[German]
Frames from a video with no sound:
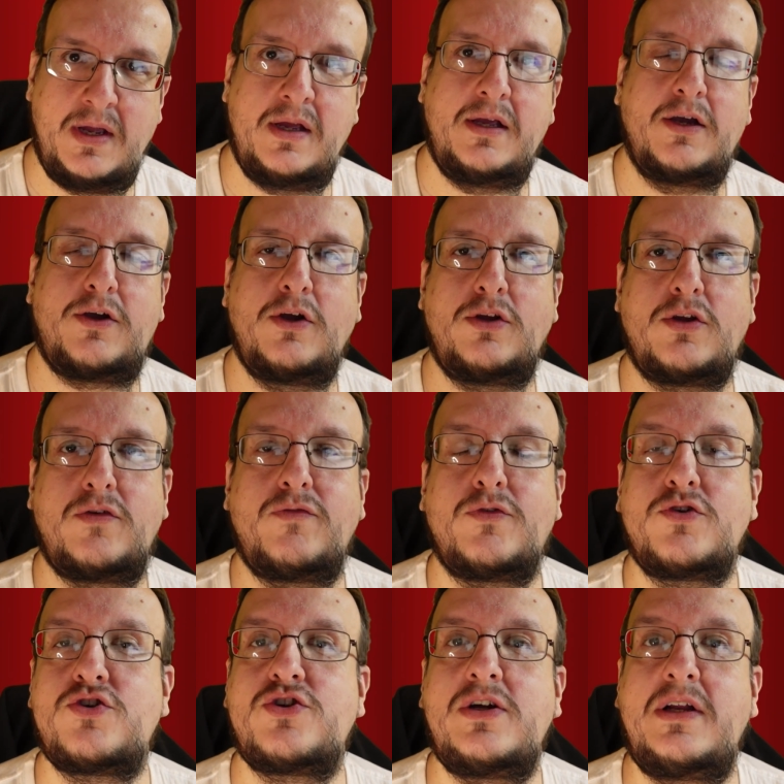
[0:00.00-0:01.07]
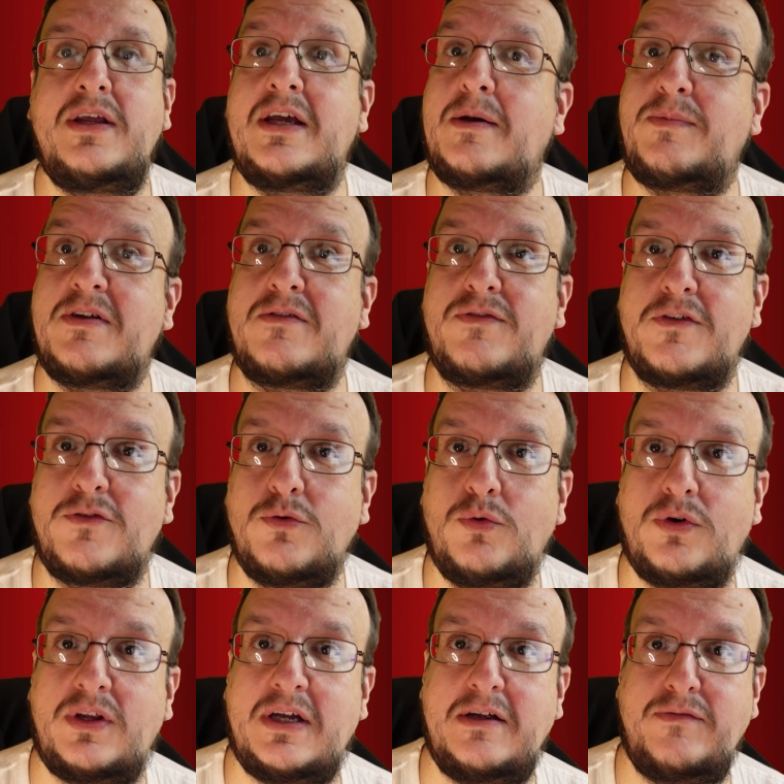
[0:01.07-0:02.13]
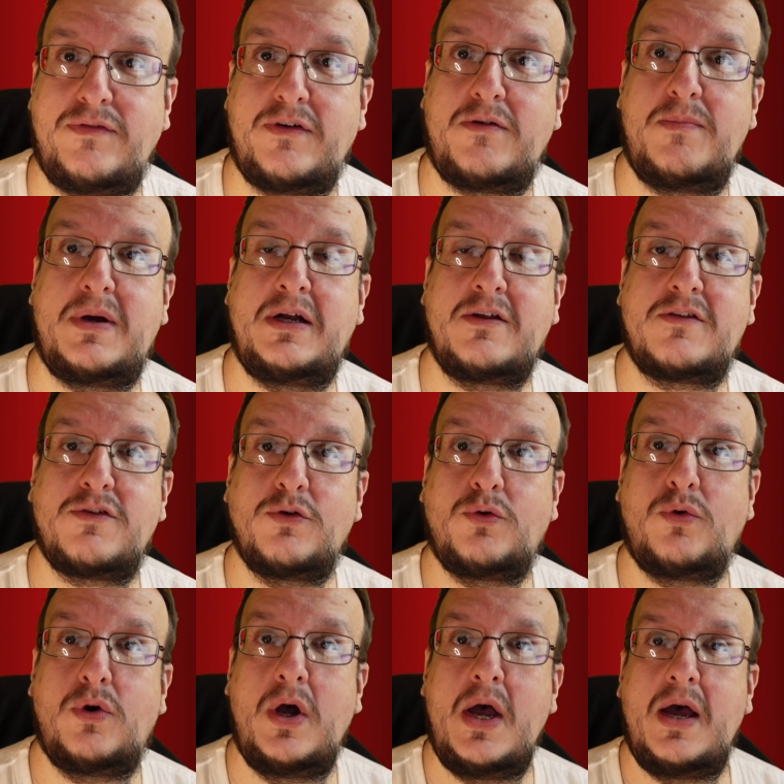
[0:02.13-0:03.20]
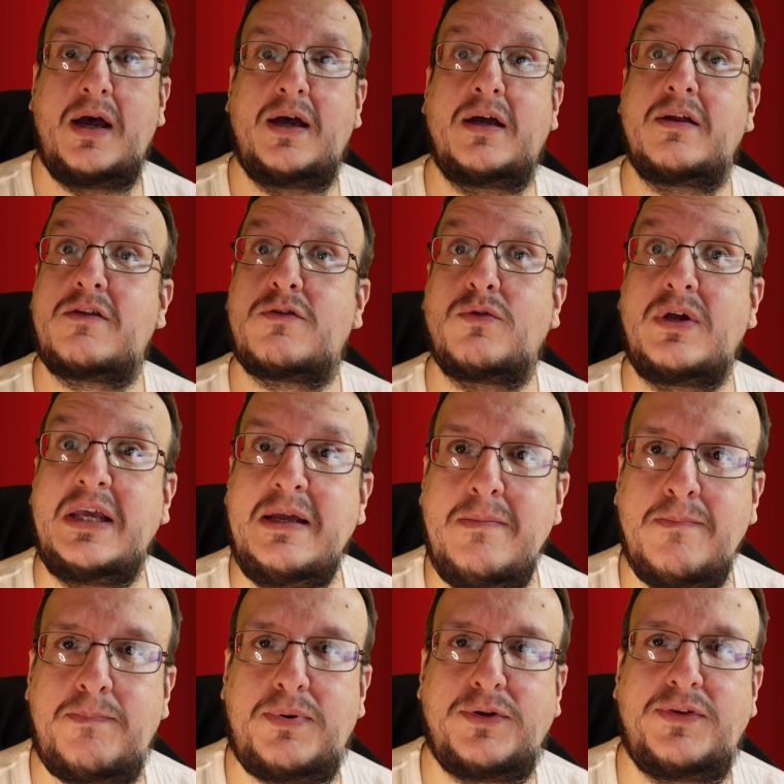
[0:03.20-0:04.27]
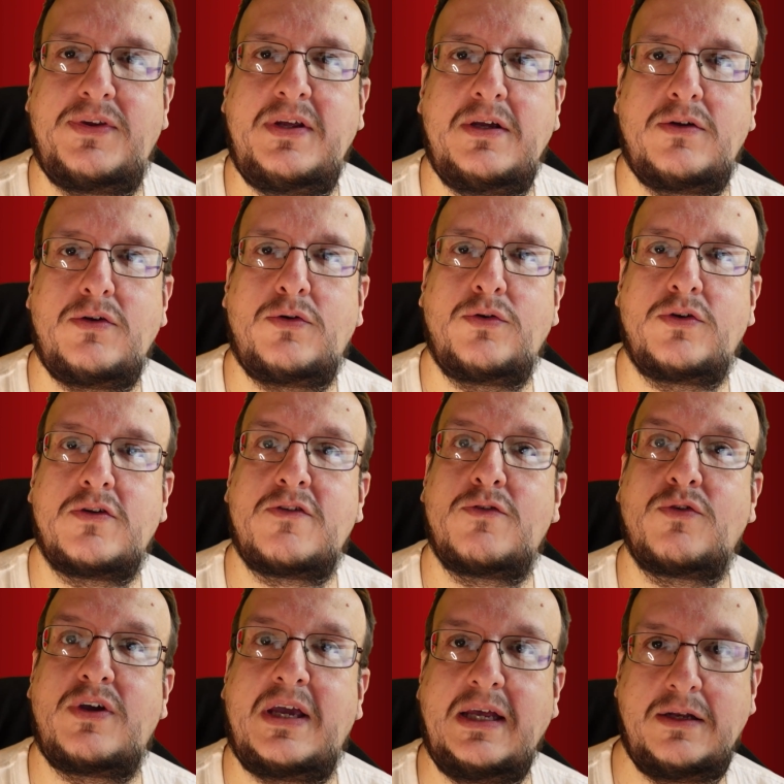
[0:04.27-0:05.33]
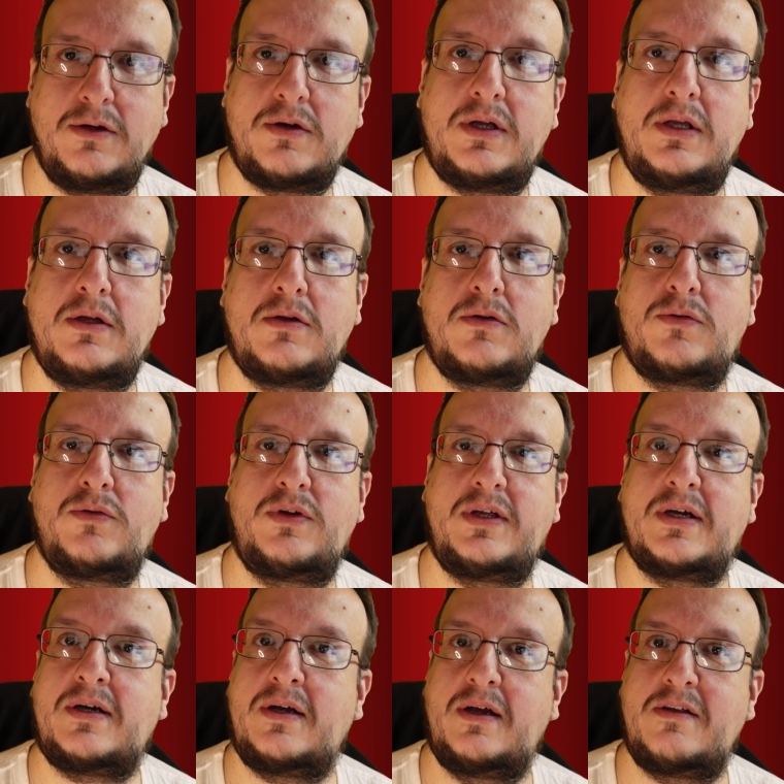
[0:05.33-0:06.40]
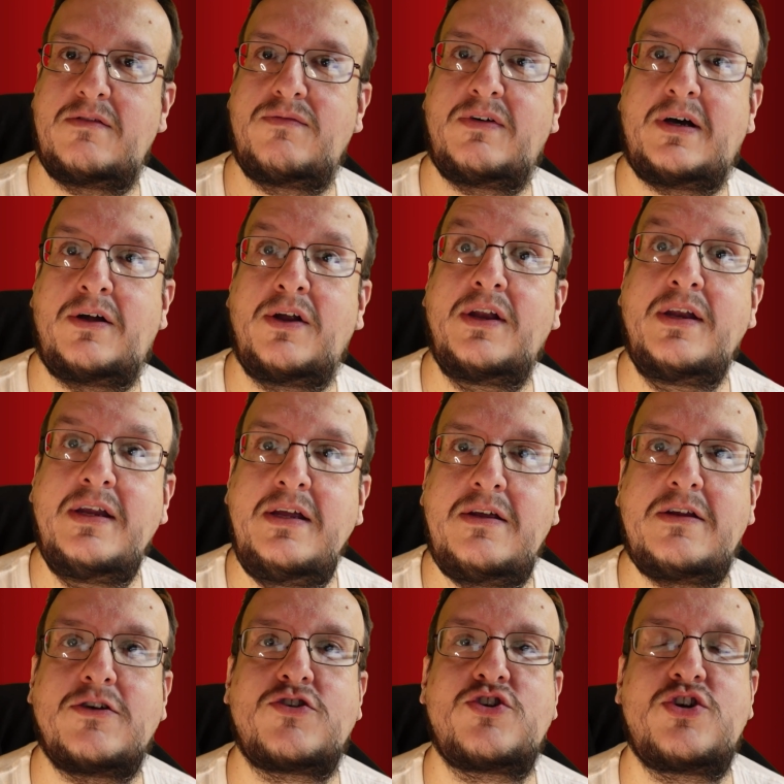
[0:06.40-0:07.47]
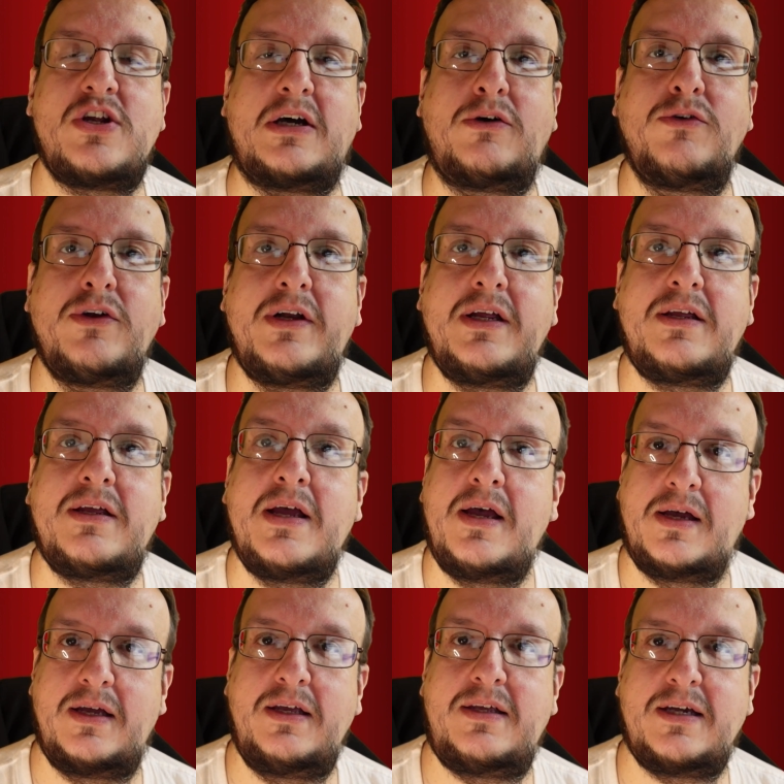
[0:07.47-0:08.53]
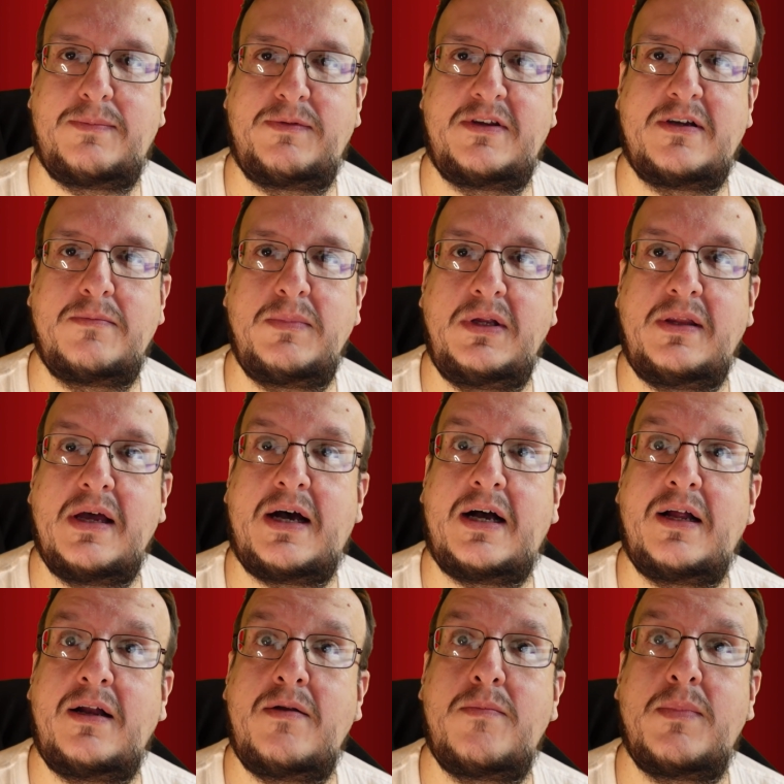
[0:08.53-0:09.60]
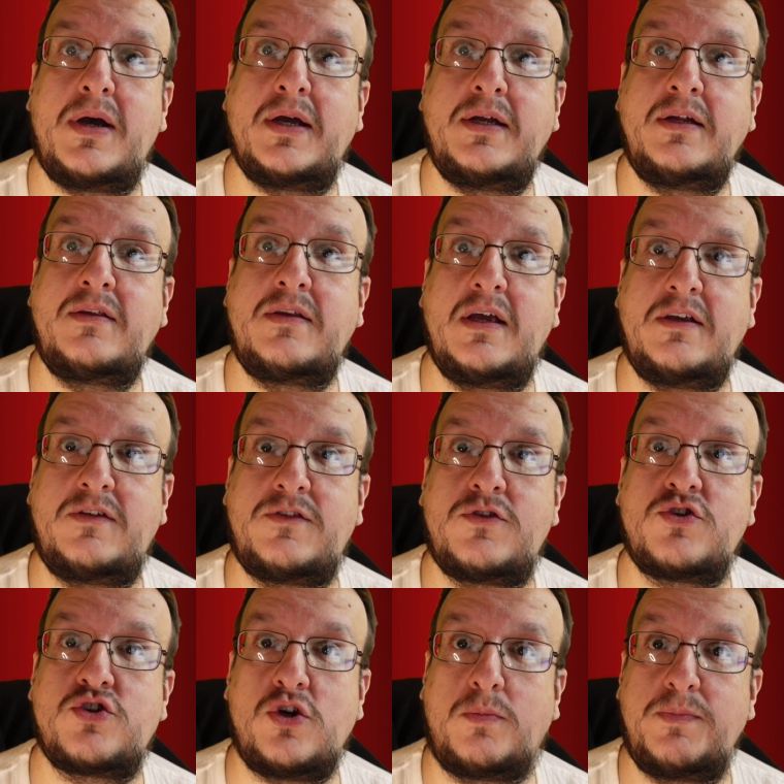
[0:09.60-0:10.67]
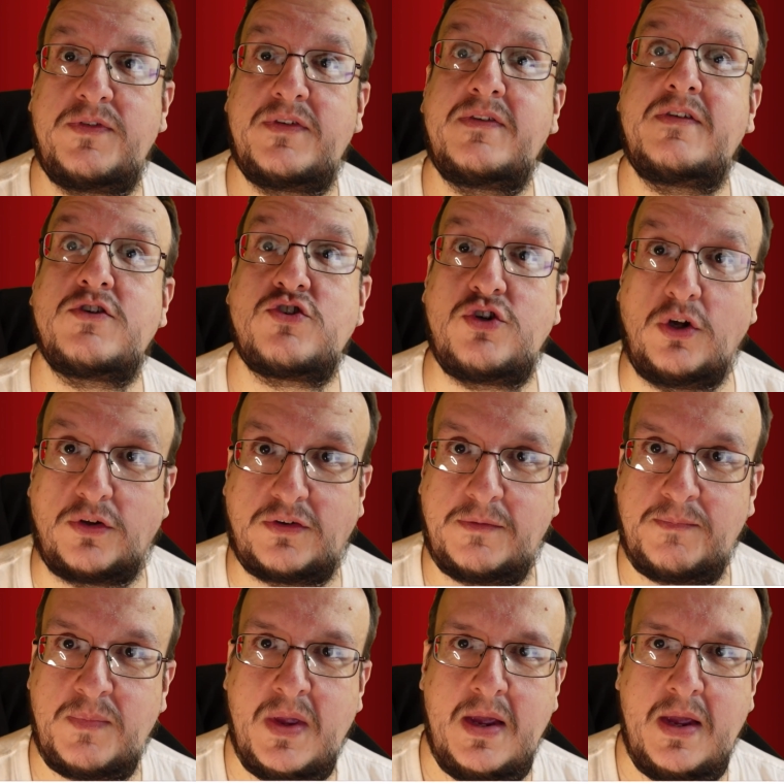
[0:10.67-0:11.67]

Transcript: ihr könnt euch vorstellen, ich habe das versucht einfach mal so äh, zu importieren oder zu generieren und ja, es war nicht erstaunlich, ich habe damit all meine Testshops zerstört.